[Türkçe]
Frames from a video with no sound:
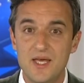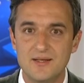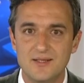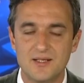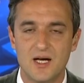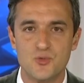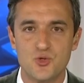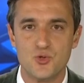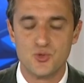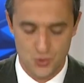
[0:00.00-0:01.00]
bir rakam
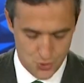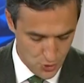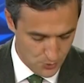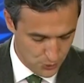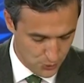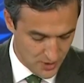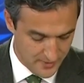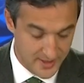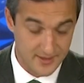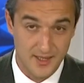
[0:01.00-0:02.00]
söz konusu. Bunu da
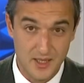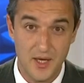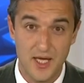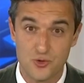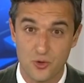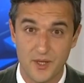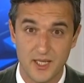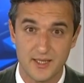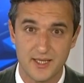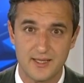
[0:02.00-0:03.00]
belirtelim. En çok
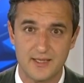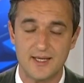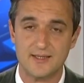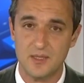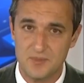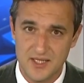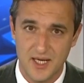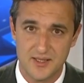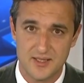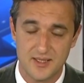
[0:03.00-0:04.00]
merak edilenlerden bir
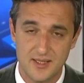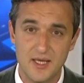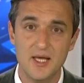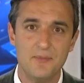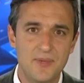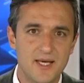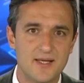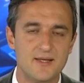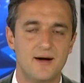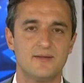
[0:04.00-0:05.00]
tanesiydi. Bir
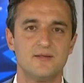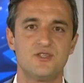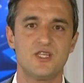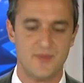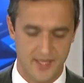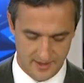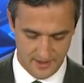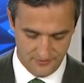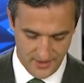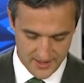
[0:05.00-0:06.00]
kez daha altını
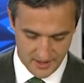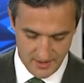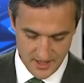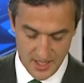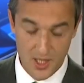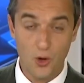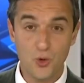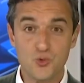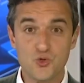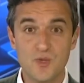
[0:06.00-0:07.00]
çizmekte fayda var.
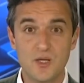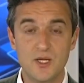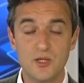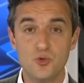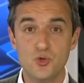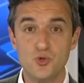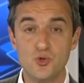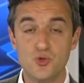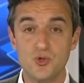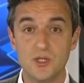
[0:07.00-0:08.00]

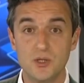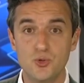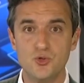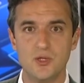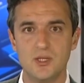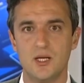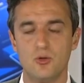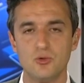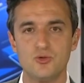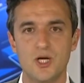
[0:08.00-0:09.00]
31.343 lira
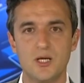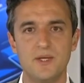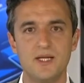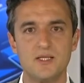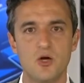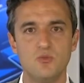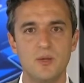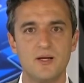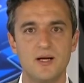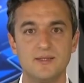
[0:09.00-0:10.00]
olacak Milli
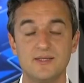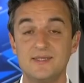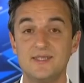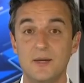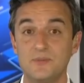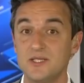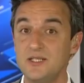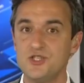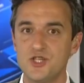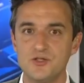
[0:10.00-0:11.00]
Savunma Bakanlığı'nın
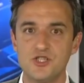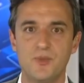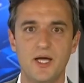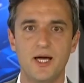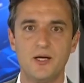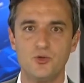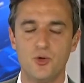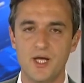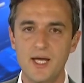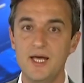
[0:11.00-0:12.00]
yaptığı çalışmaya
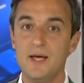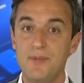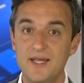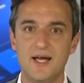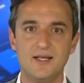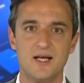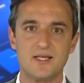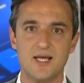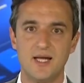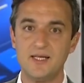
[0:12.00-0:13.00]
göre bedelli
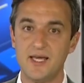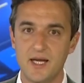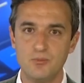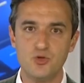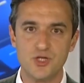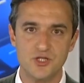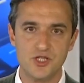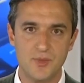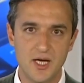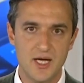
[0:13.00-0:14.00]
askerlik eğer bu
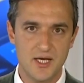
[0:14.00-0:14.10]
çalışma